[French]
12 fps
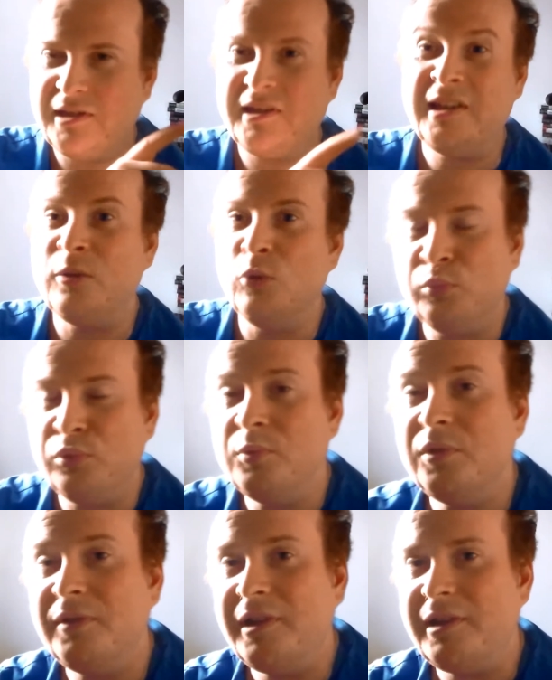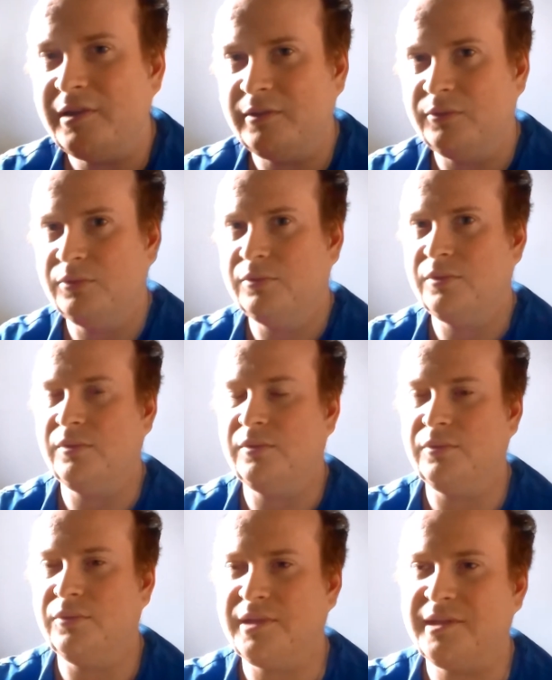mais qui était le plus mauvais
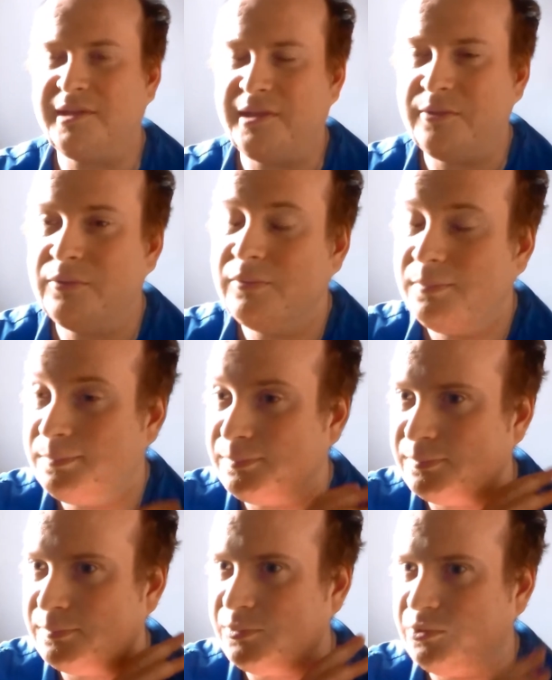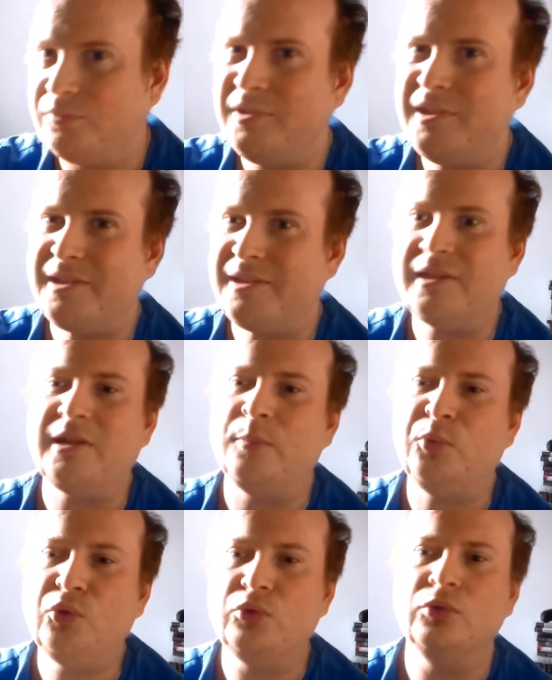de, de cette saison. Pour tout vous dire, c'est vrai
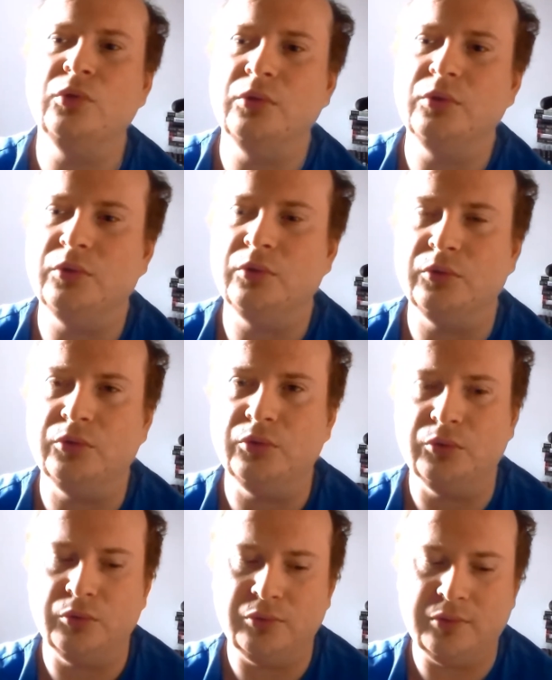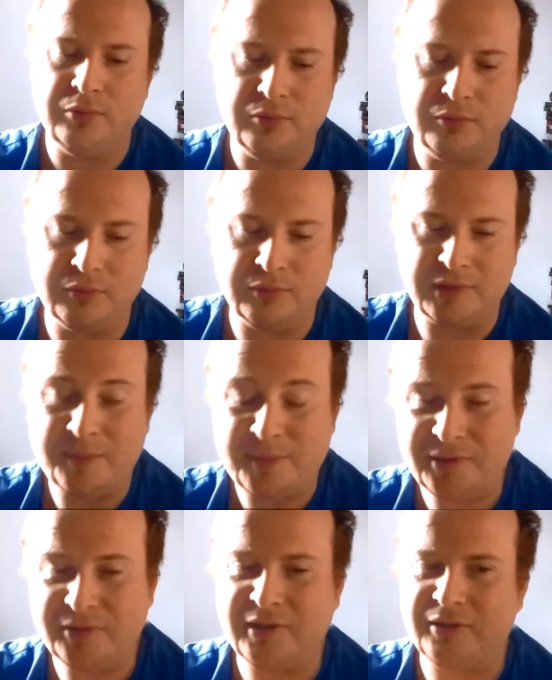qu'il y a beaucoup
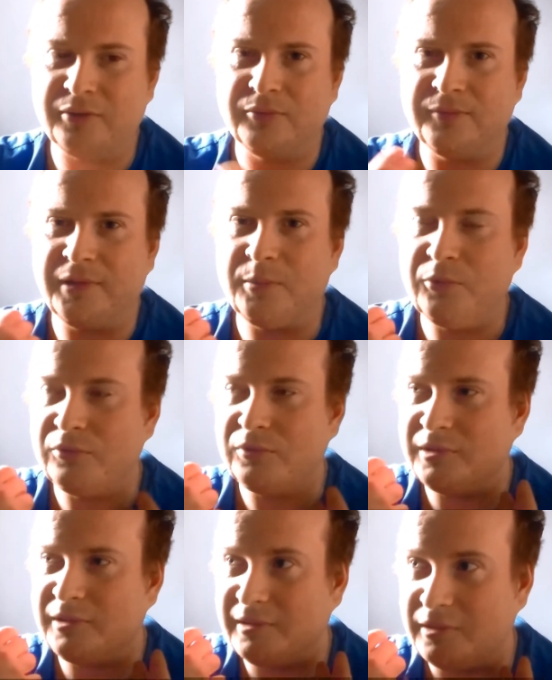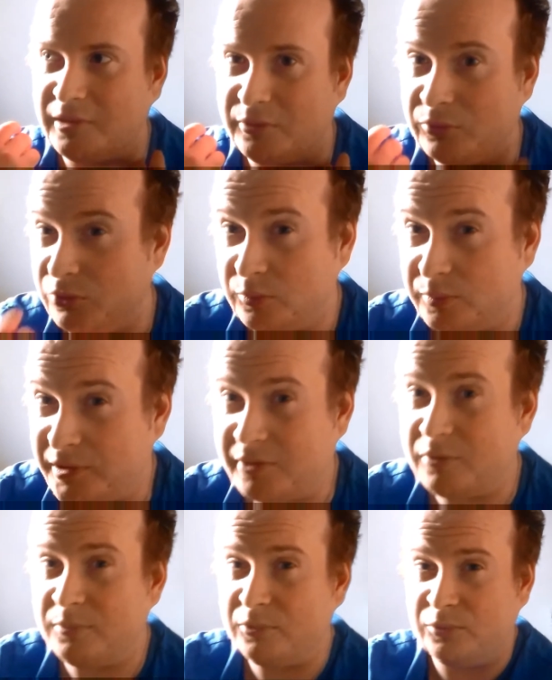d'épisodes de, qui ont vraiment du, rempli,
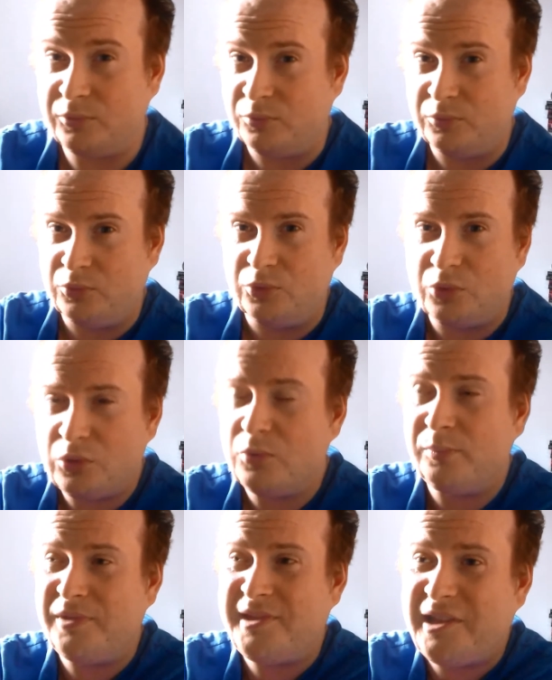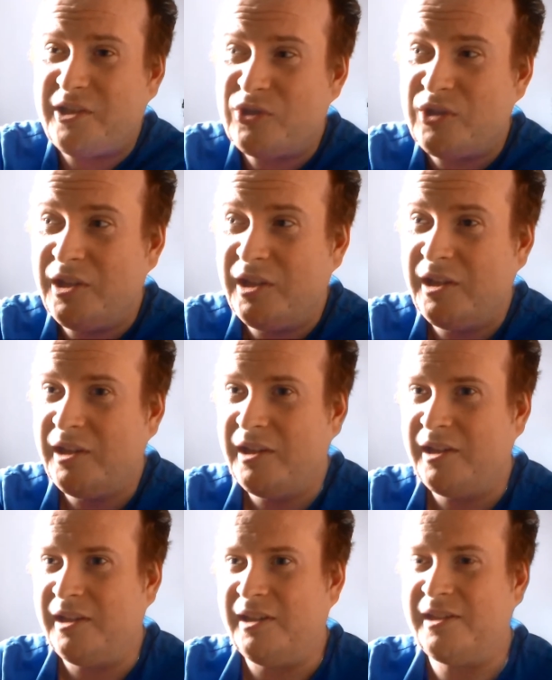comme du gros remplissage
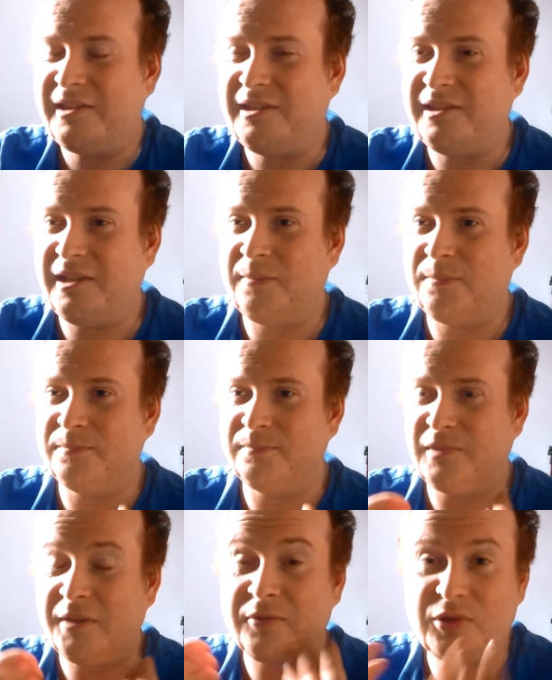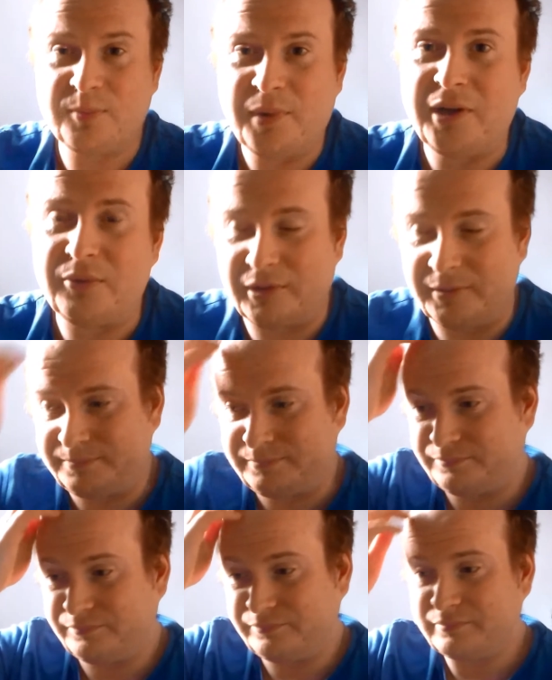et qui n'avancent pas. quoi.